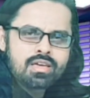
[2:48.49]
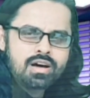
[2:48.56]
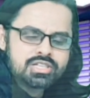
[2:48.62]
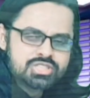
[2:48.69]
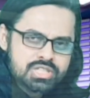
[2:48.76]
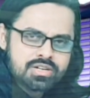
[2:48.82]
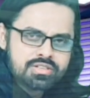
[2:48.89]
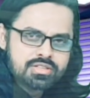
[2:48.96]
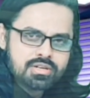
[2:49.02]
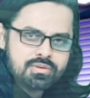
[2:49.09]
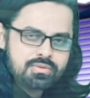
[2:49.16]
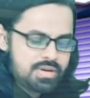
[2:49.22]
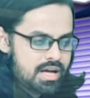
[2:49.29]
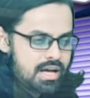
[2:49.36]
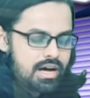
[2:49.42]
आशा करता
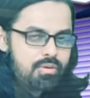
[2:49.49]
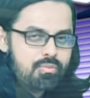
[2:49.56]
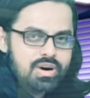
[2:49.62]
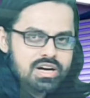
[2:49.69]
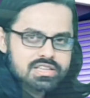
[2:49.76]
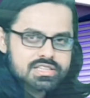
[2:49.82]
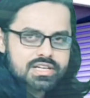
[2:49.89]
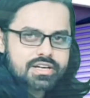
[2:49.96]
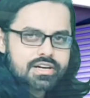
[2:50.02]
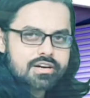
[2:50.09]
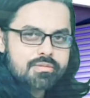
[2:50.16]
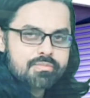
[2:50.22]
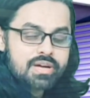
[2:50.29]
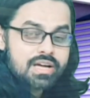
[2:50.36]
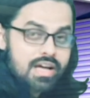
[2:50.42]
हूँ वर्ल्ड थिएटर
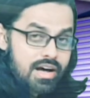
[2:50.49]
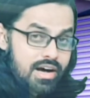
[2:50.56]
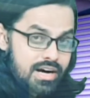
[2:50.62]
डे में